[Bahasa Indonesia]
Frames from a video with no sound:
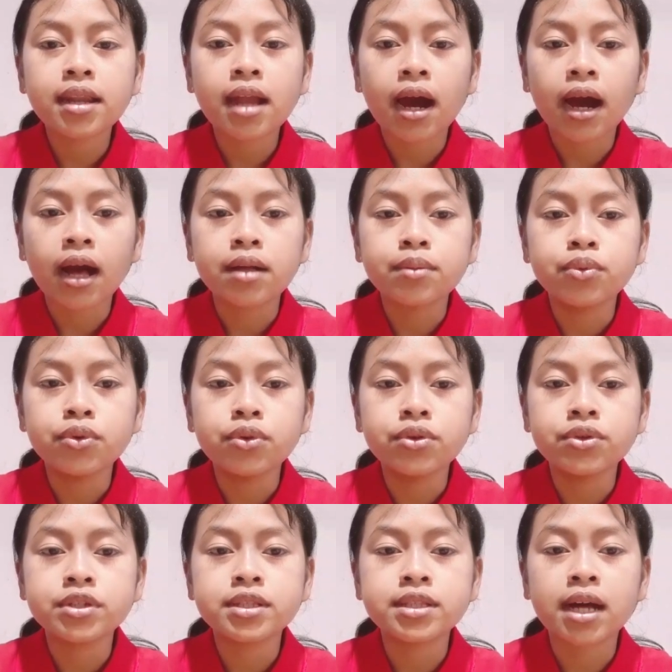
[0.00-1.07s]
akal
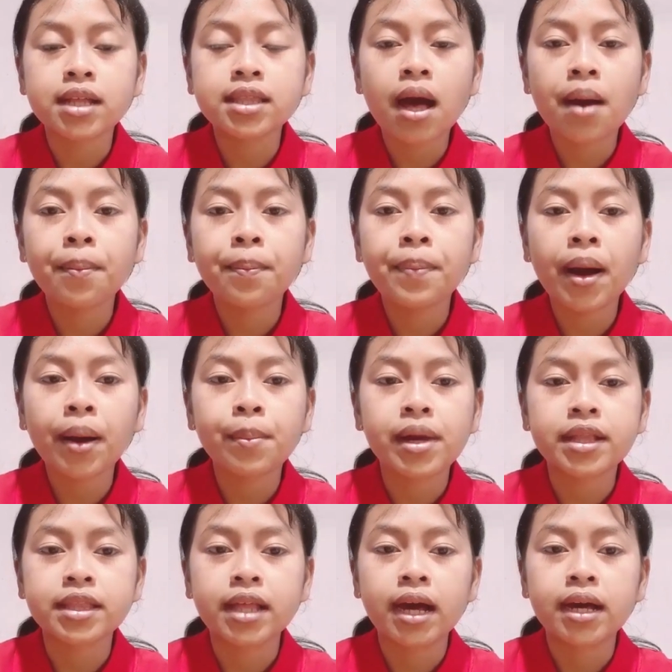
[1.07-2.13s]
bulus tak tampak mata